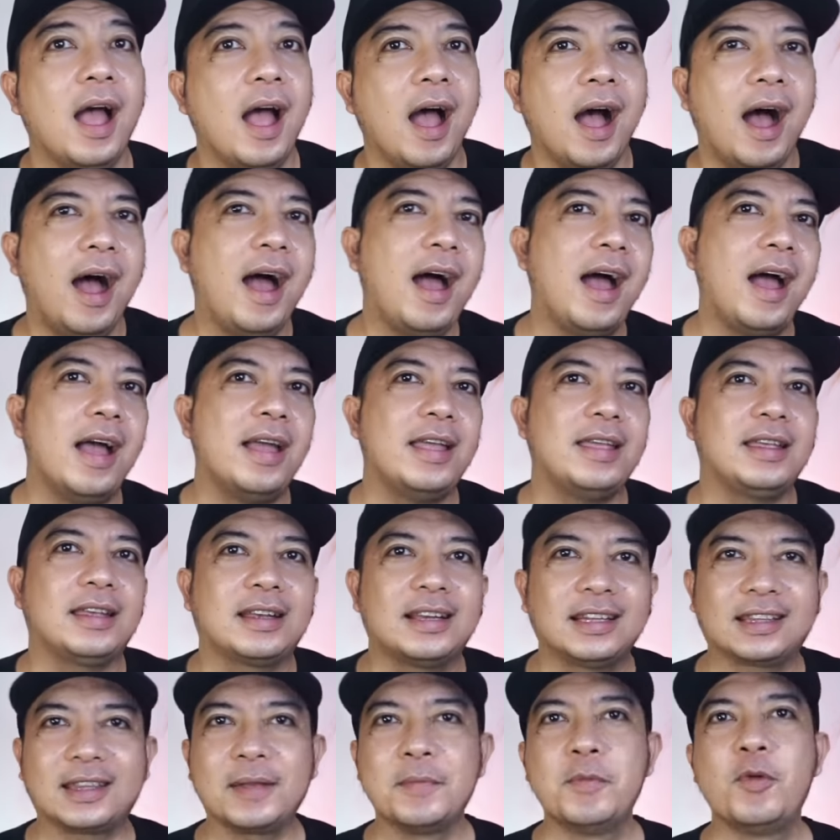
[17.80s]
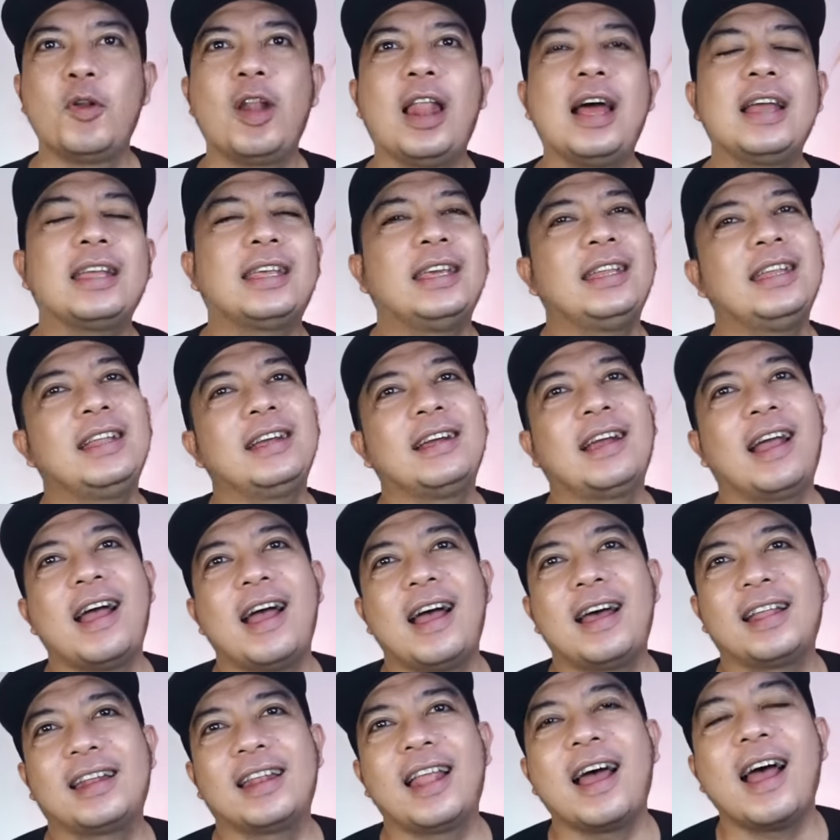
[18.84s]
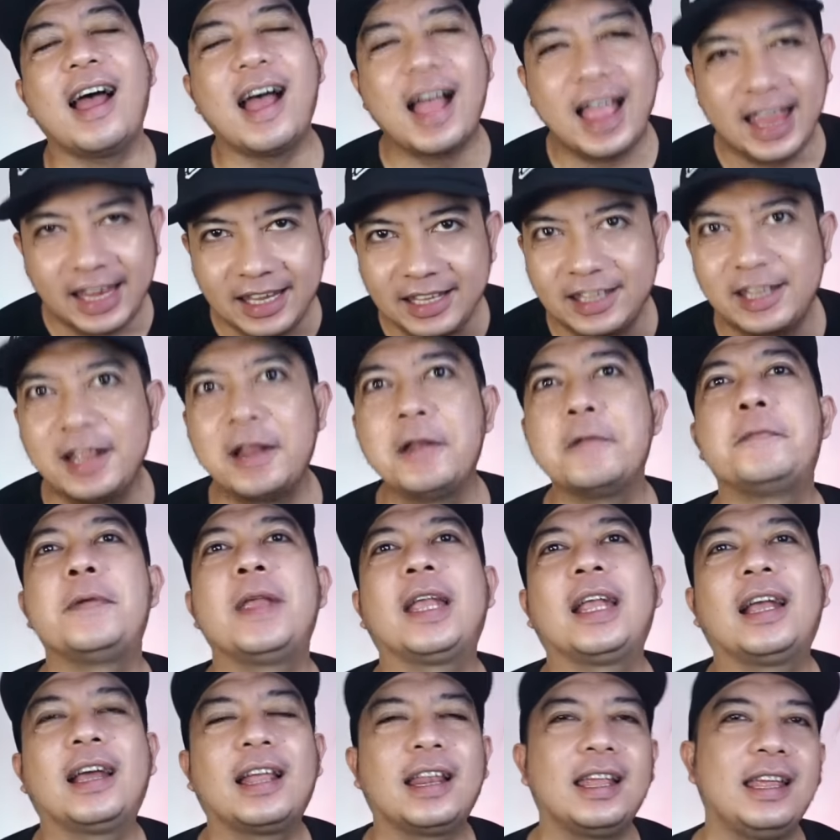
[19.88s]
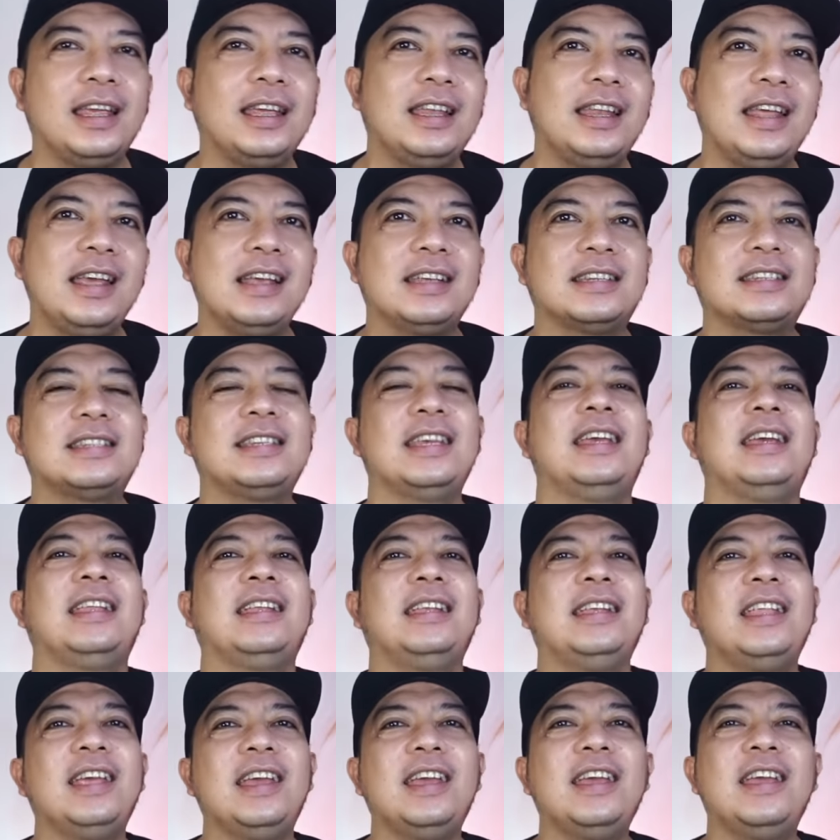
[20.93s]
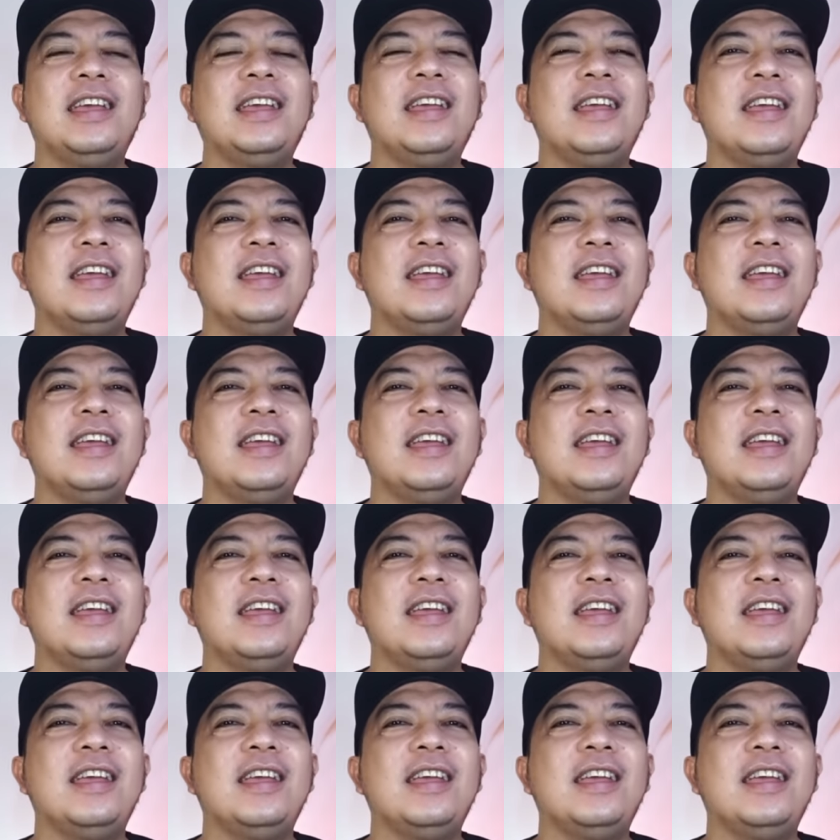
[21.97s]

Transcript: Hai, ketemu lagi dengan Aidil Fikri di sini